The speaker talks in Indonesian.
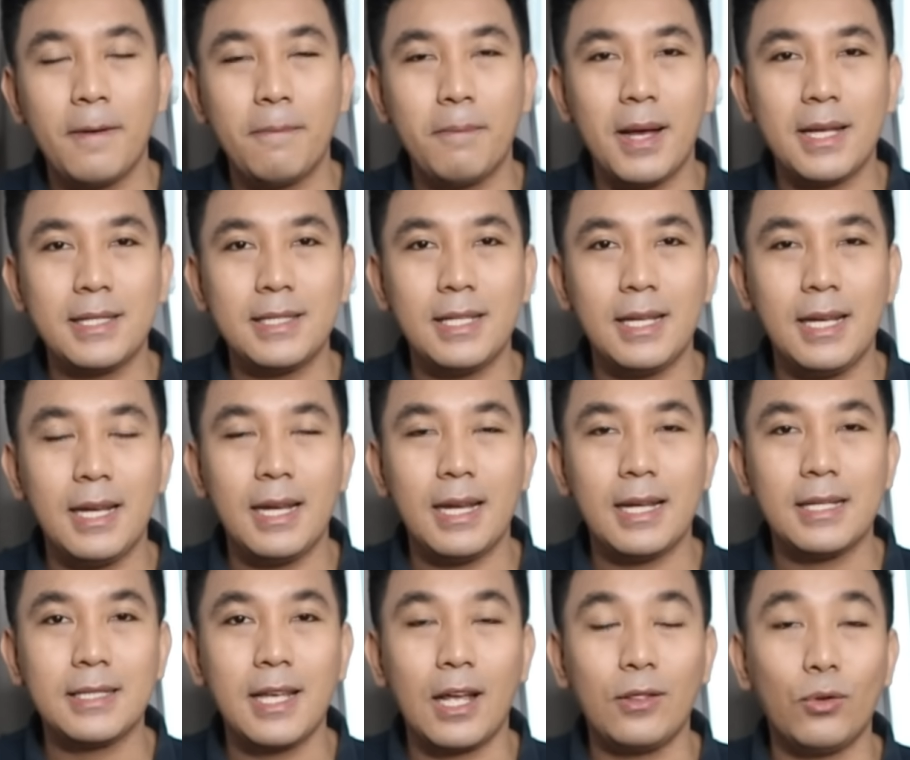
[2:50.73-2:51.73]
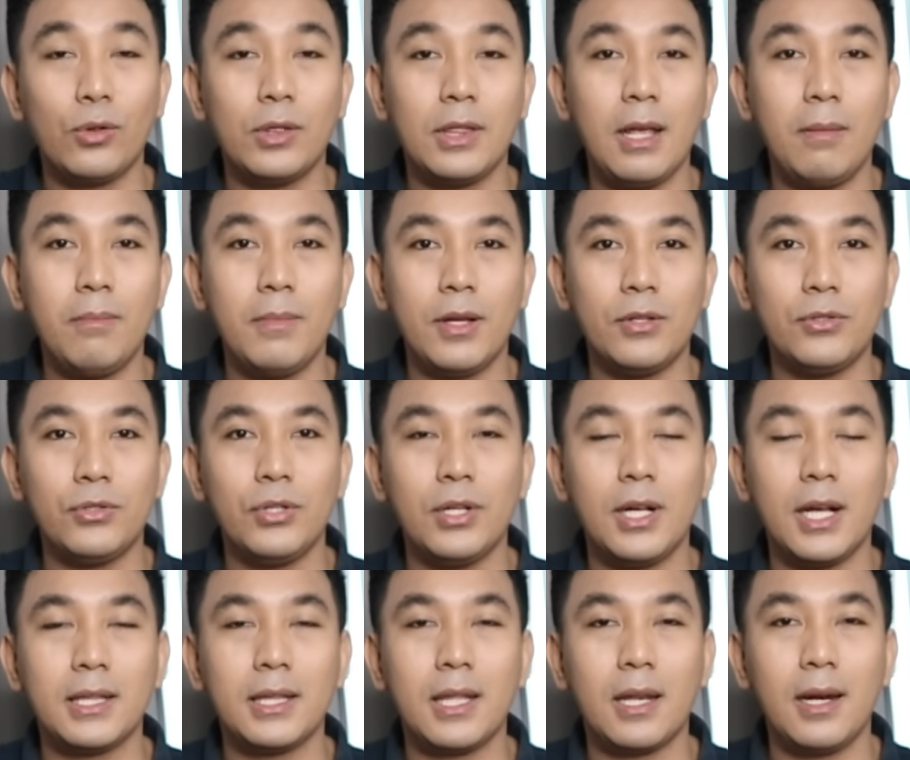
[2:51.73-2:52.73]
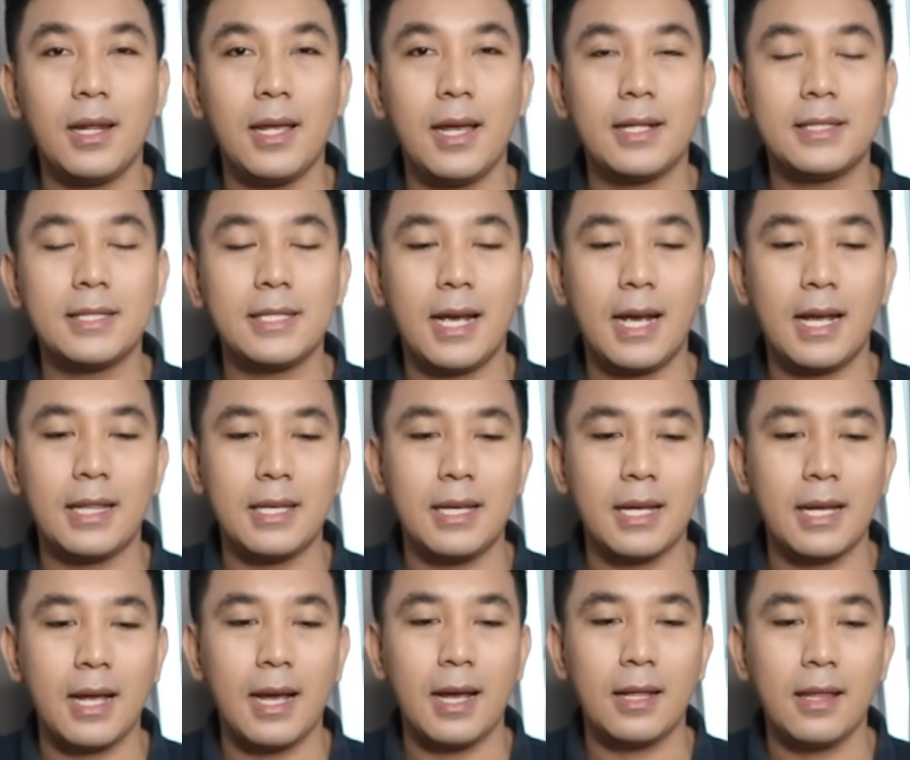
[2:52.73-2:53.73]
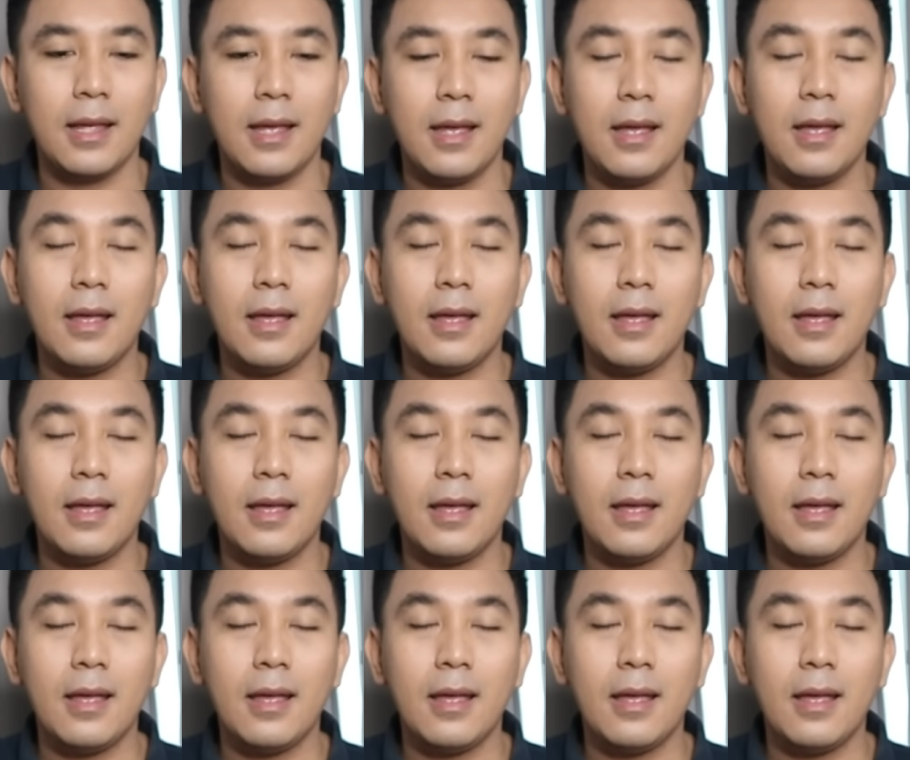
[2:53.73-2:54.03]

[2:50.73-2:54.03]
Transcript: masih satu tim dan juga terlihat sangat dekat.